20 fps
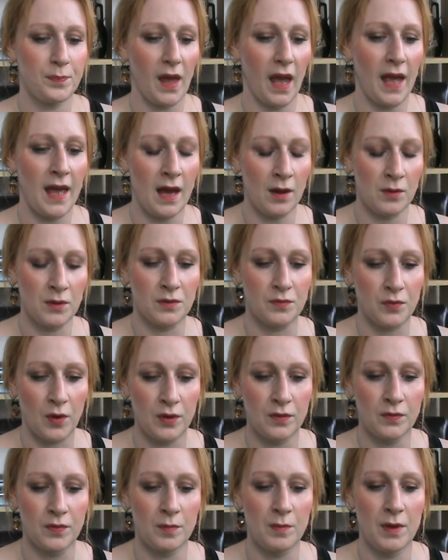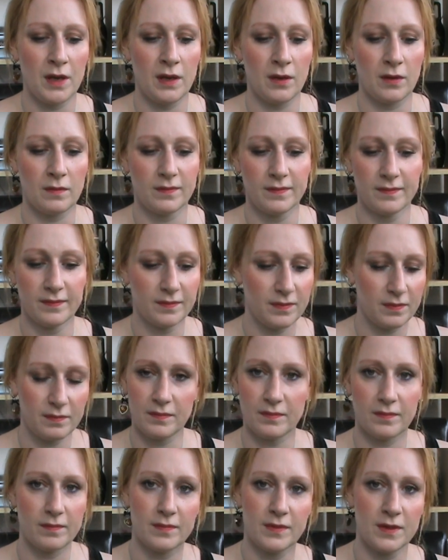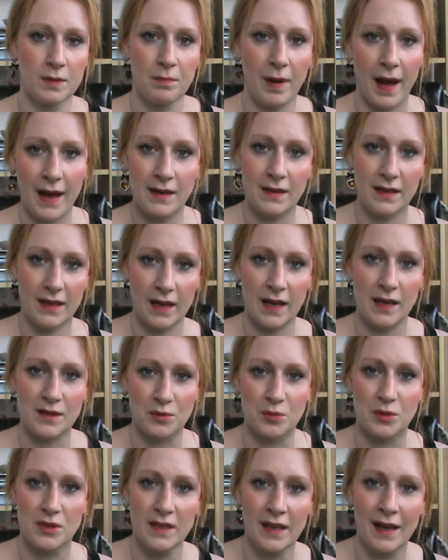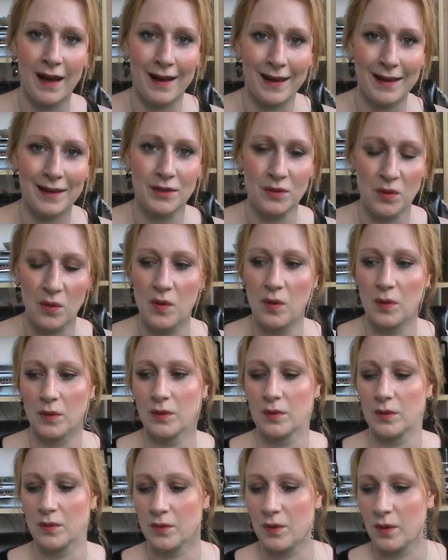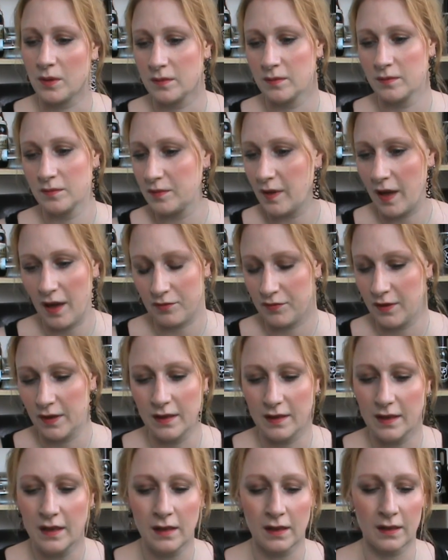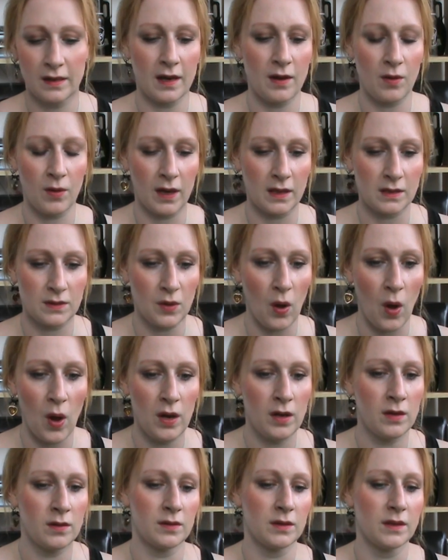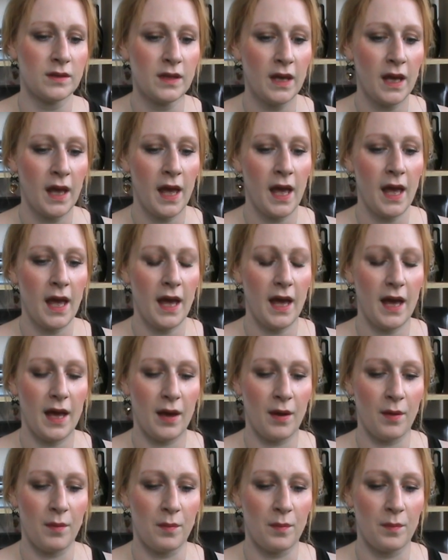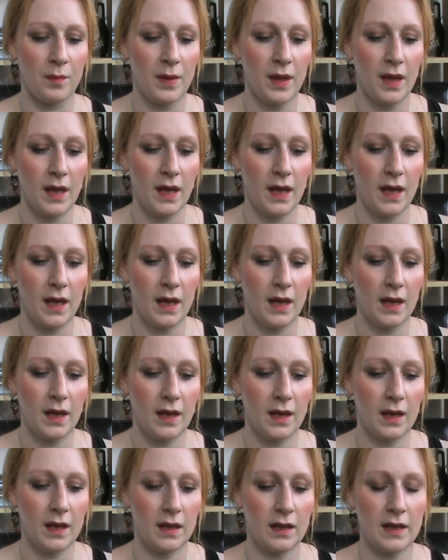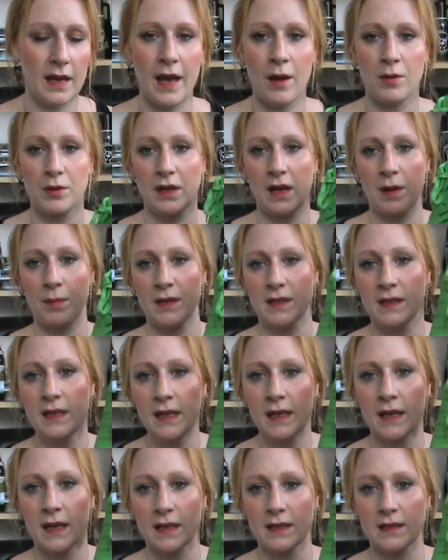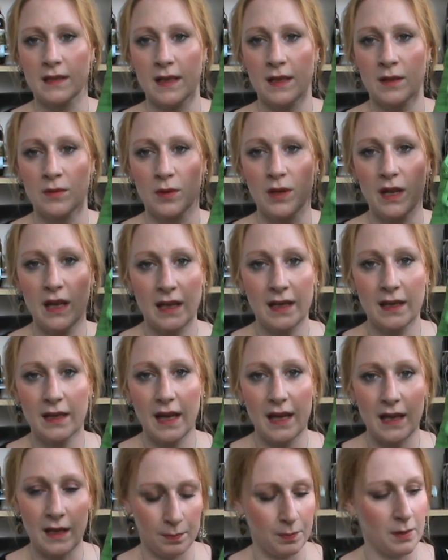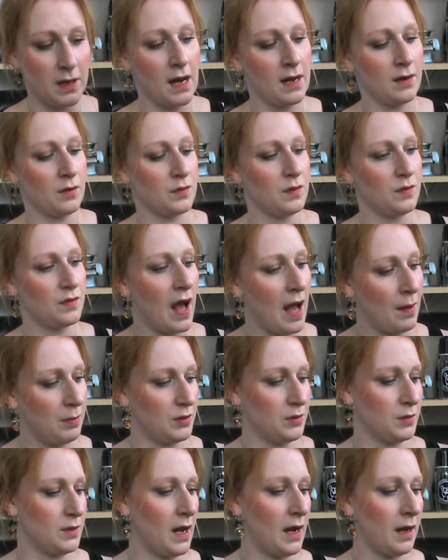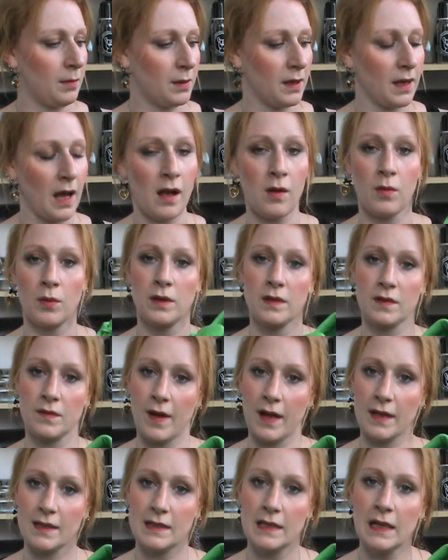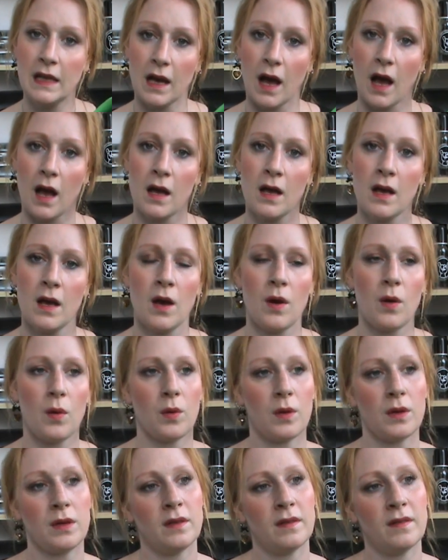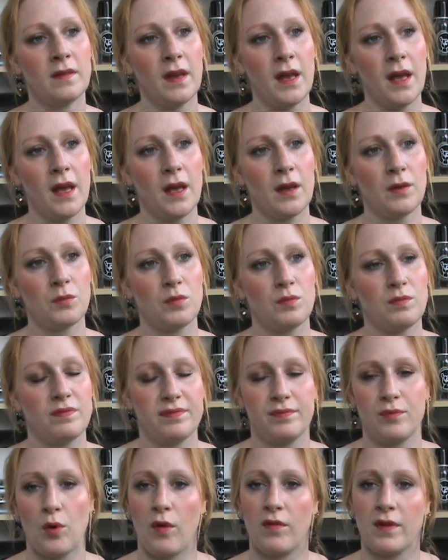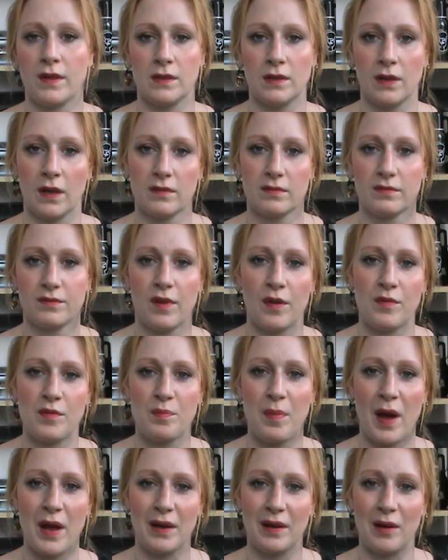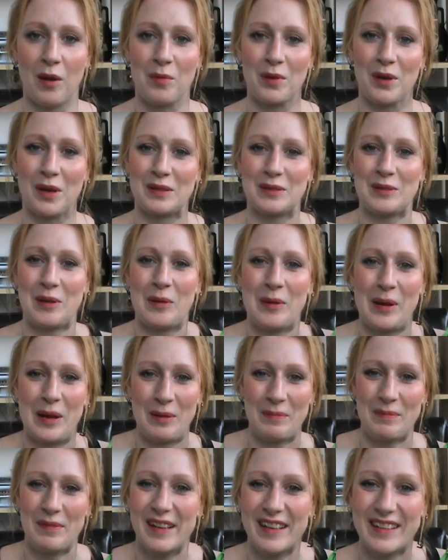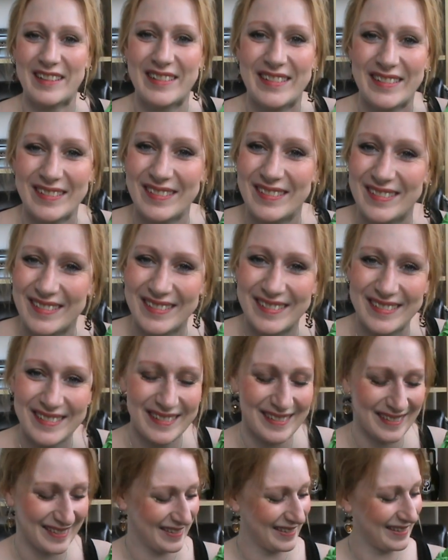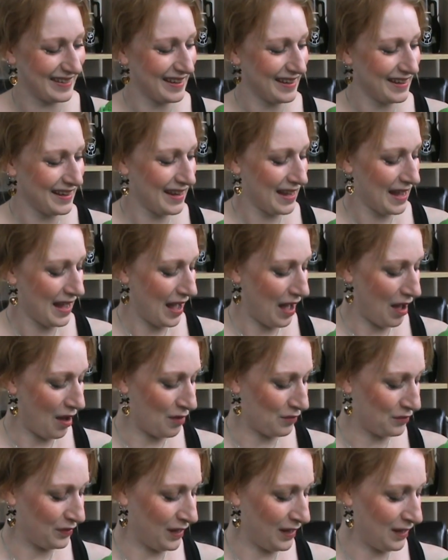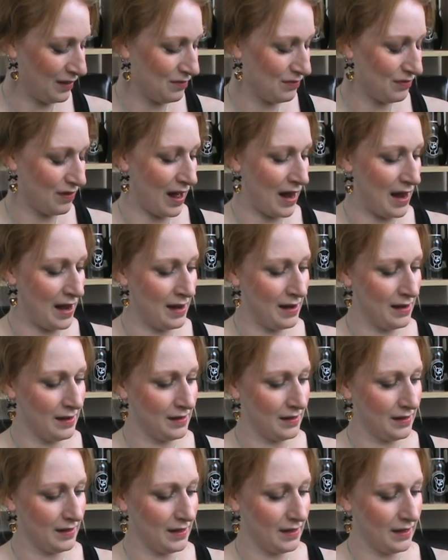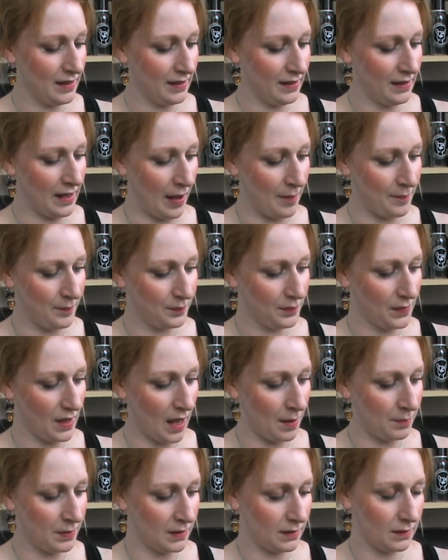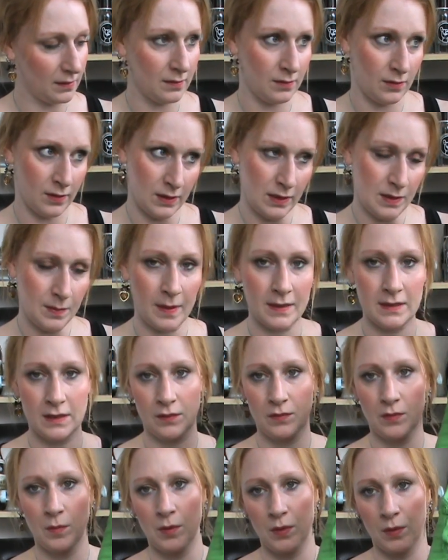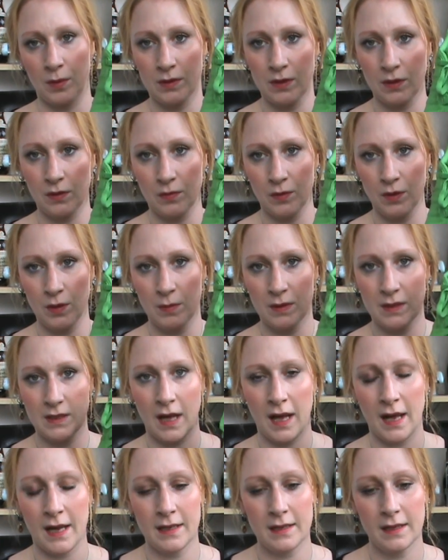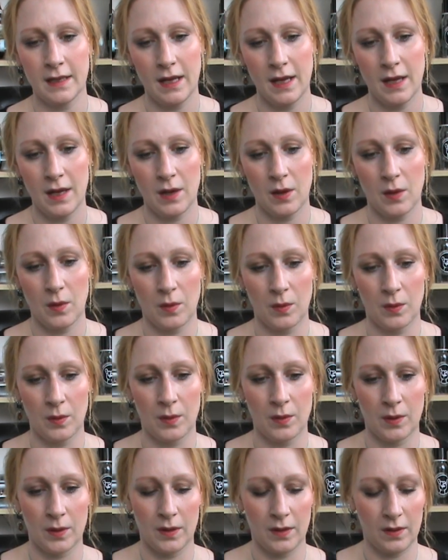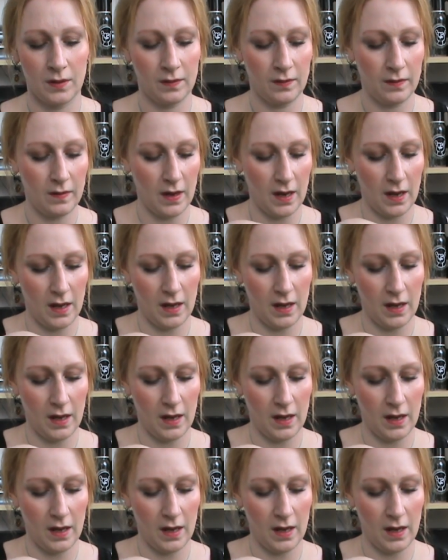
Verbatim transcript: er und eine Freundin von mir, die sind beide eher so Sneaker-Richtung und, und können, er findet ihre dann auch ganz toll und ähm, naja, und dann habe ich die hier gesehen und ich, ich bin halt auf die Farbe total abgegangen und es war ein Sneaker und ja, weiß nicht, waren wir beide, glaube ich, ganz glücklich mit. Auf jeden Fall, ja, habe ich 29,95 für die bezahlt. Und